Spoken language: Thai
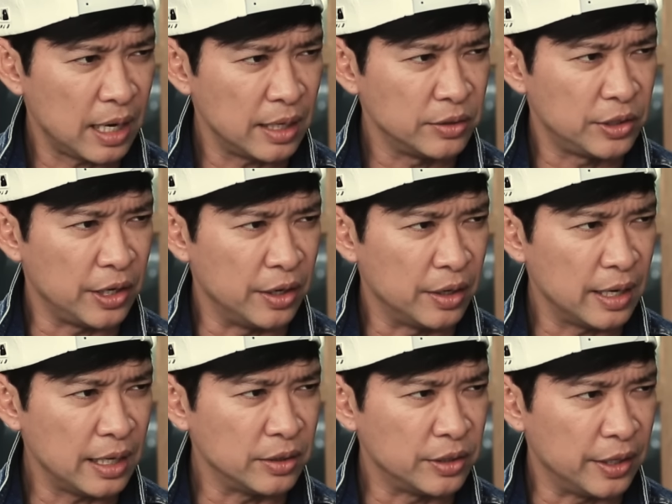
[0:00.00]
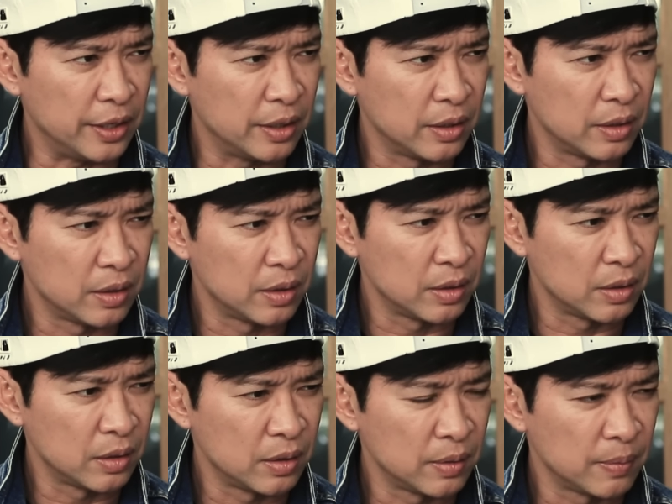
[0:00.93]
ได้นั่นสินั่นสิผม
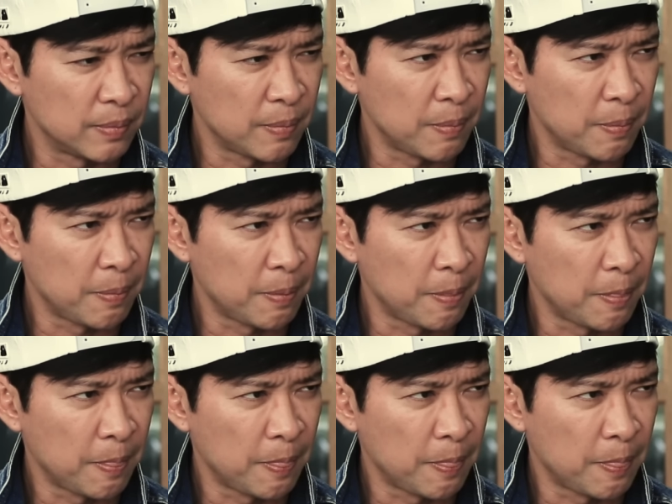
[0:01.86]
จะบอกให้หนุ่มฟัง